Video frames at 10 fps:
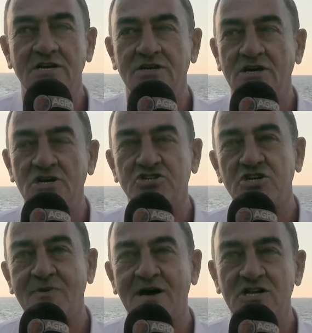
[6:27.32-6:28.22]
ليحل
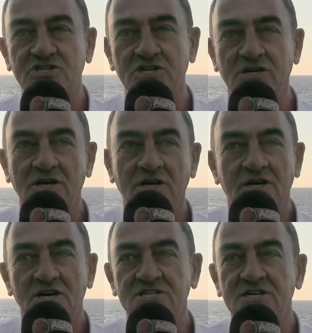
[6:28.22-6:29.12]
شيء محل شيء
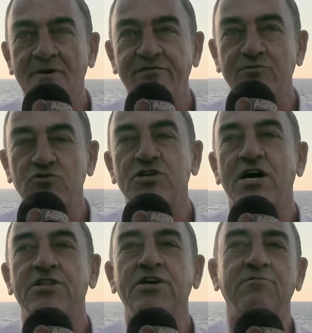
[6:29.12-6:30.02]
اذا ما في
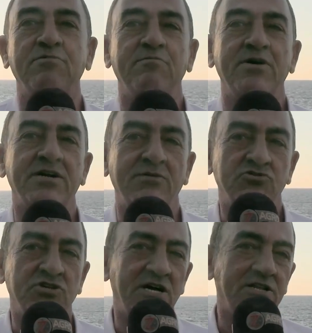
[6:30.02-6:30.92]
مساعدات من برا
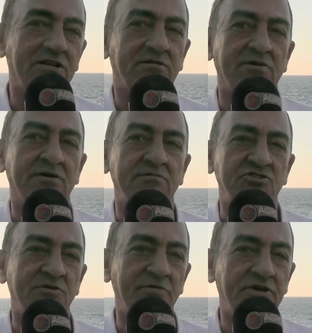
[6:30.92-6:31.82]
مساعدات من
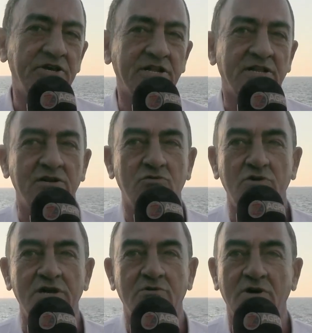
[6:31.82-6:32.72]
جمعيات
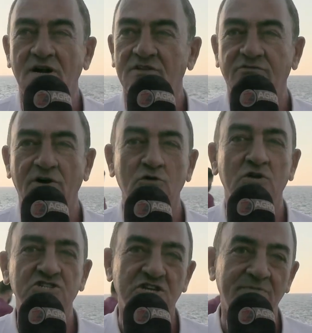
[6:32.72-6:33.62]
للاولاد وللاطفال
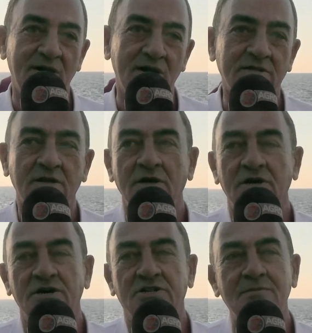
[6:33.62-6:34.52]
وللجامعات
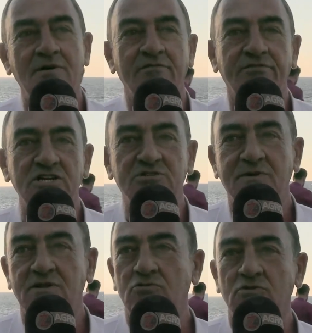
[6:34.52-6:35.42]
ايه طبعا في ناس
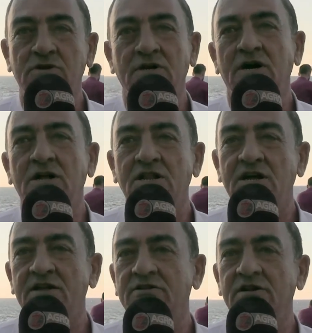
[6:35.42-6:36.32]
بتكون
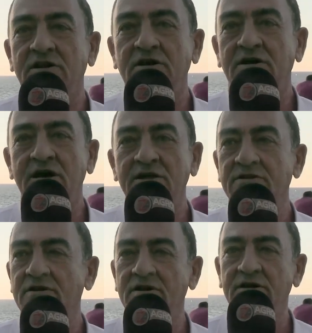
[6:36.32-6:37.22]
عاطله عن عن
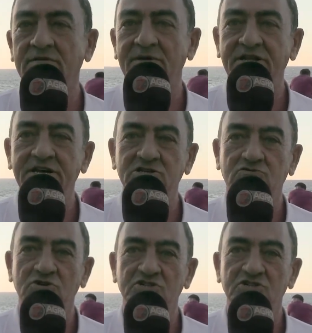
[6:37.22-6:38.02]
المدارس